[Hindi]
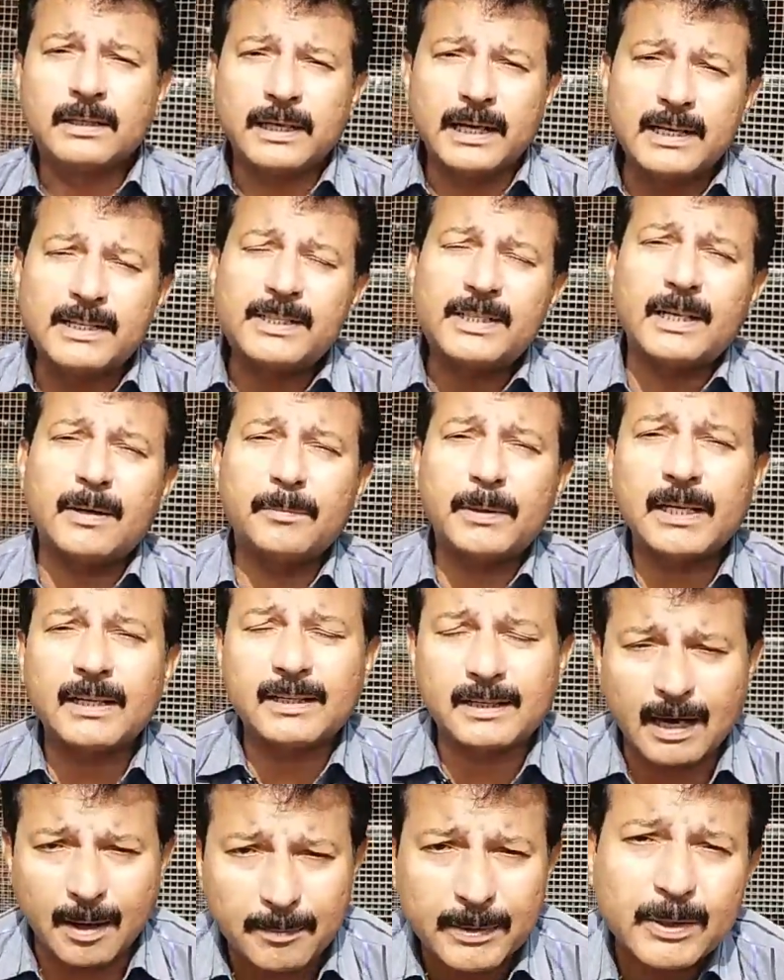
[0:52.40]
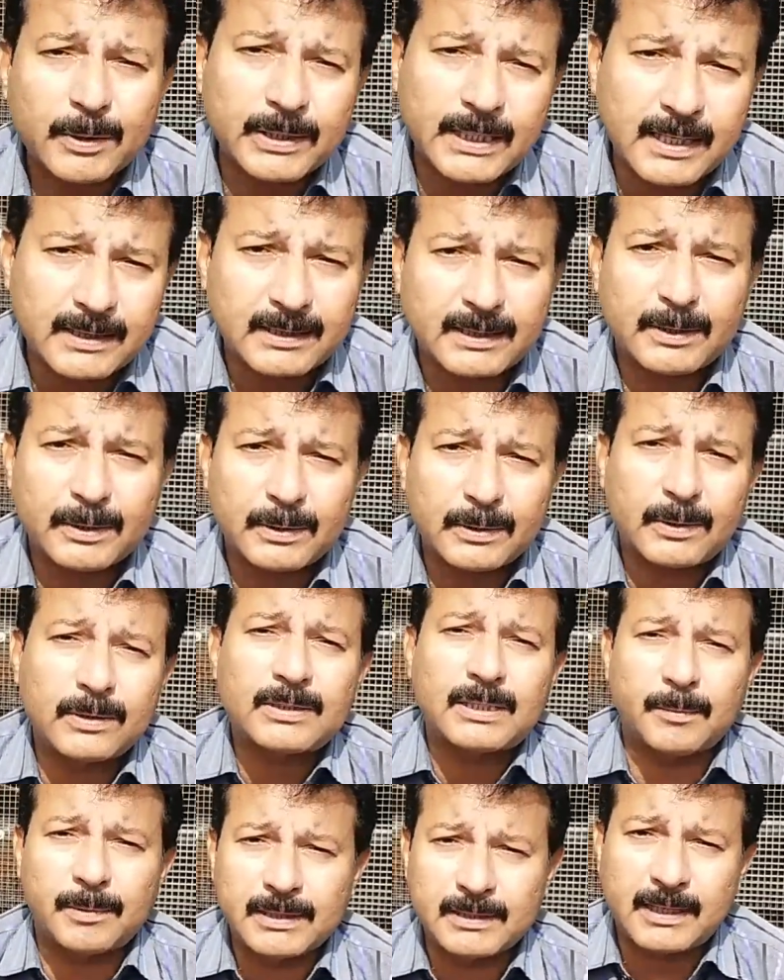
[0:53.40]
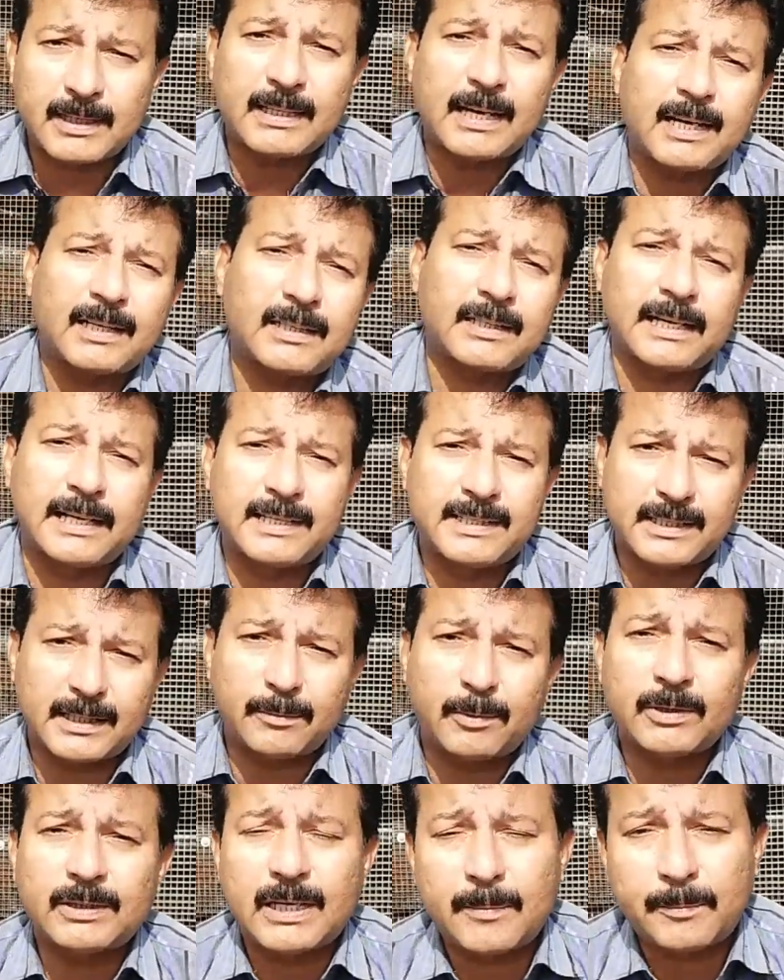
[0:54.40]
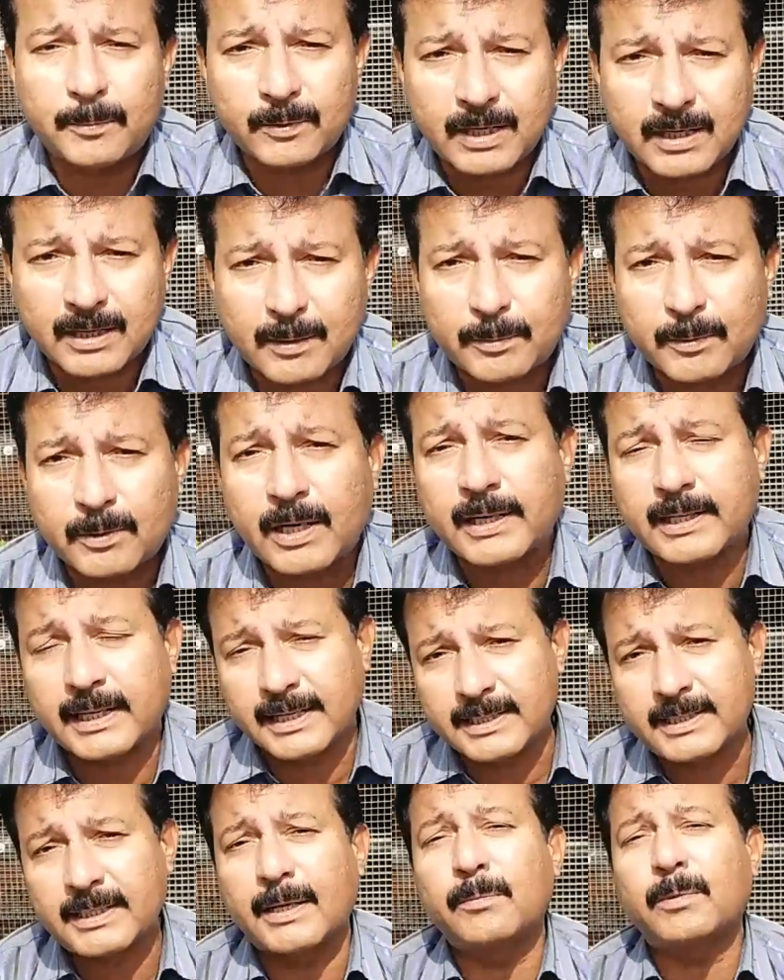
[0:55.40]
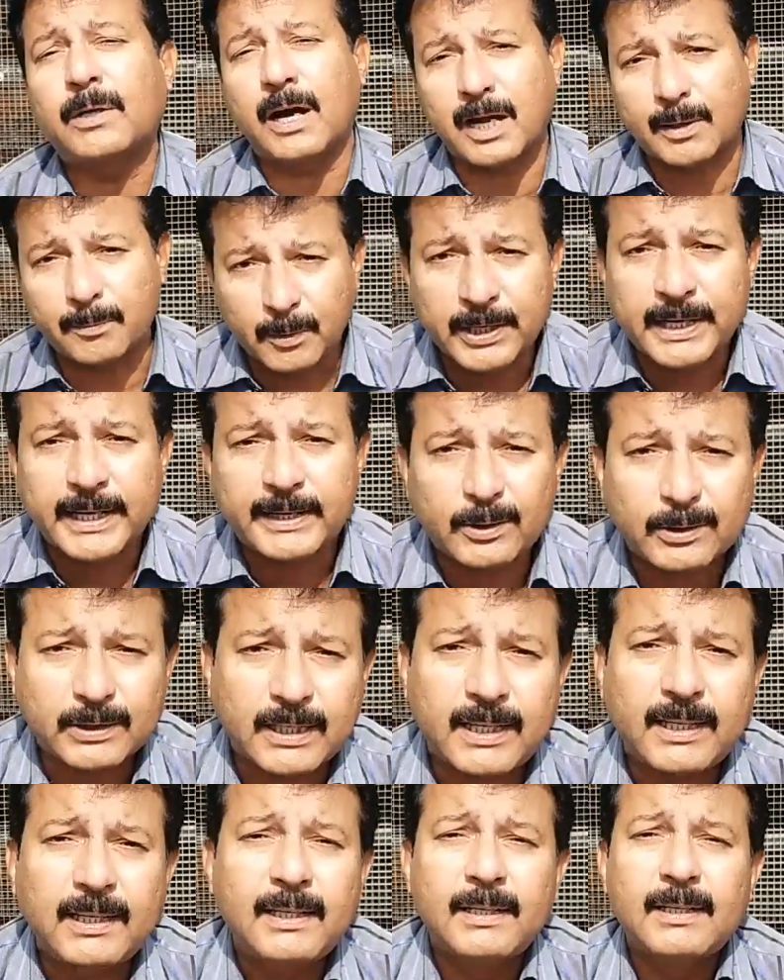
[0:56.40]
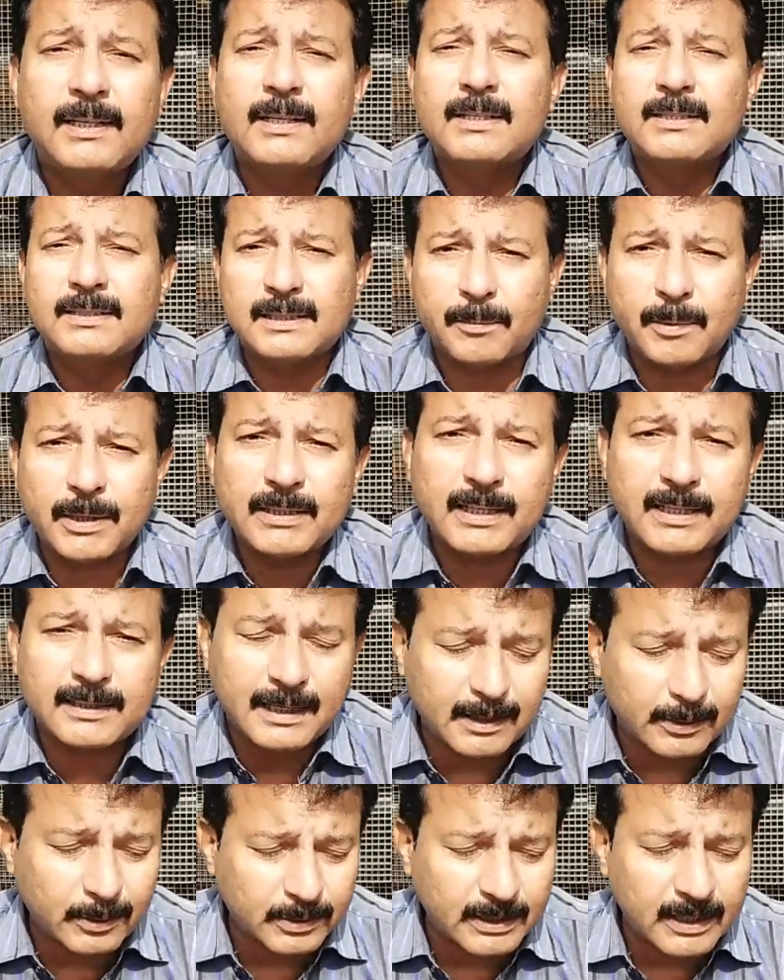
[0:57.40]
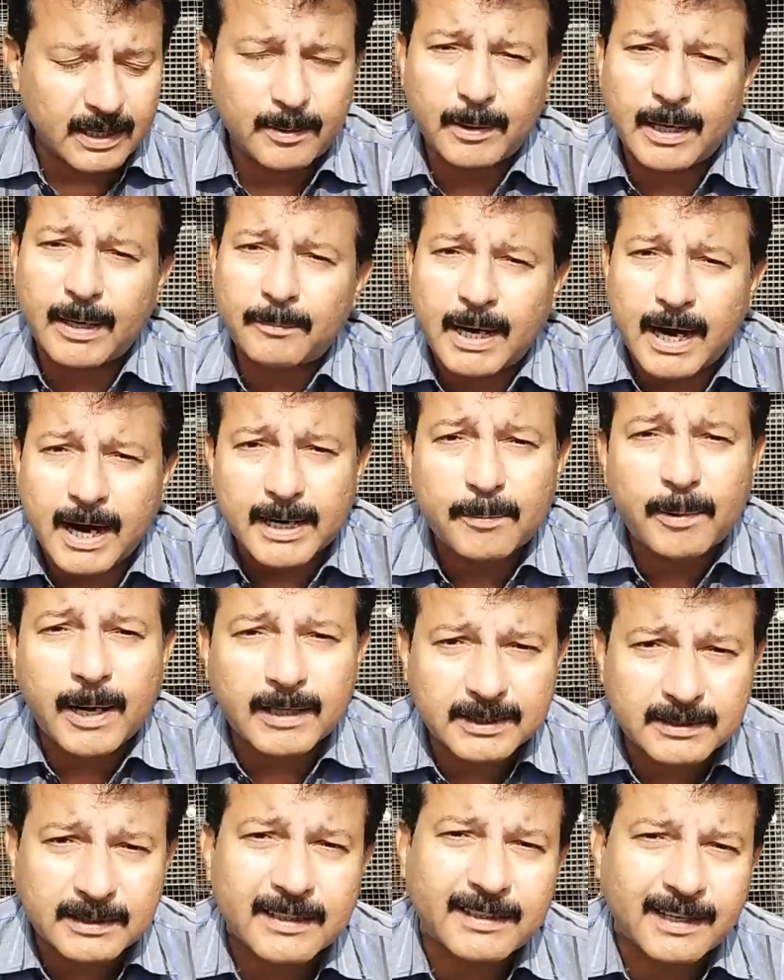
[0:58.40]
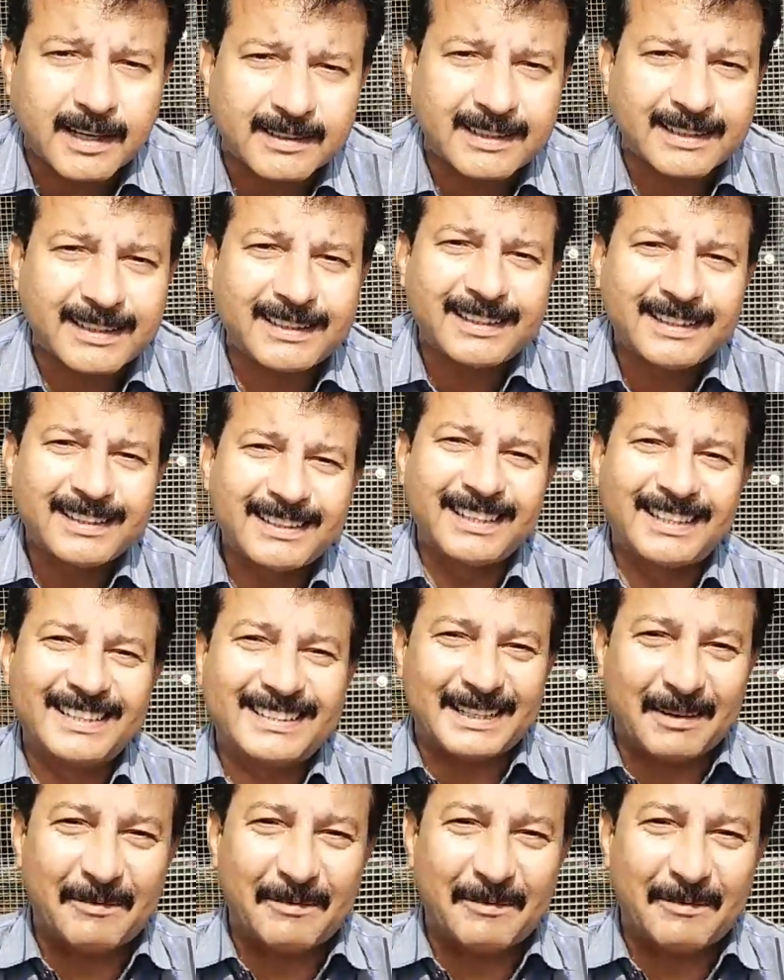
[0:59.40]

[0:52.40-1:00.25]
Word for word: कैल्शियम की कमी हो जाती है उनको समंदर जाग कैल्शियम होता है पूरा का पूरा कैल्शियम कार्बोनेट होता है समंदर जाग होता है अब हम अनबॉक्सिंग करते हैं